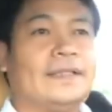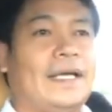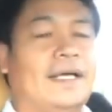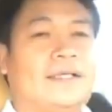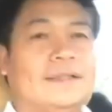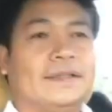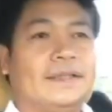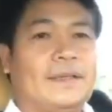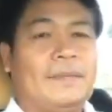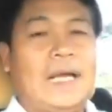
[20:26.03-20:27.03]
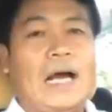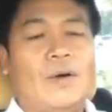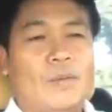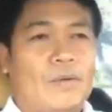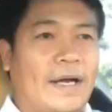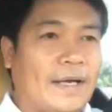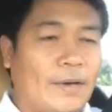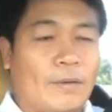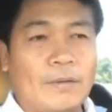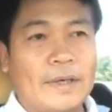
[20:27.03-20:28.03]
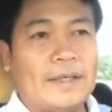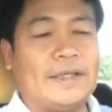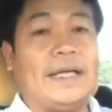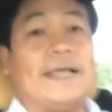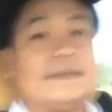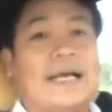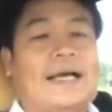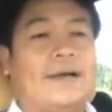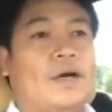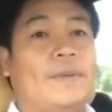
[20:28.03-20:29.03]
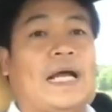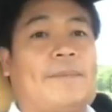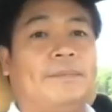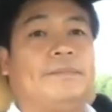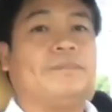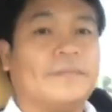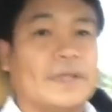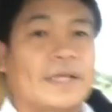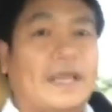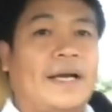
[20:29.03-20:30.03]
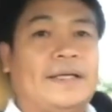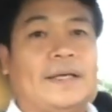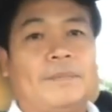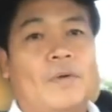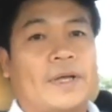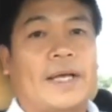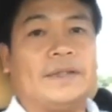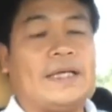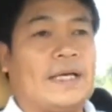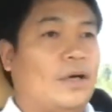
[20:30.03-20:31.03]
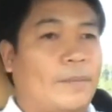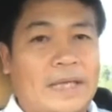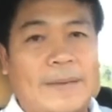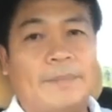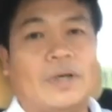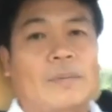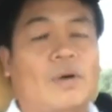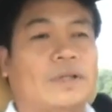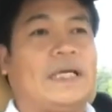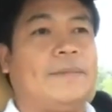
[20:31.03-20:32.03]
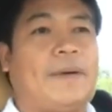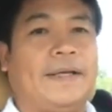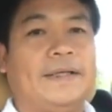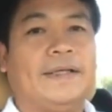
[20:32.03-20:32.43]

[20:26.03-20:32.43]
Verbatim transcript: นะไม่เอาเพราะว่าเราจิตอาสาก็ไปทำใครจะบอกเงินกระช่างเราก็ไปทำแล้วก็พอใจไป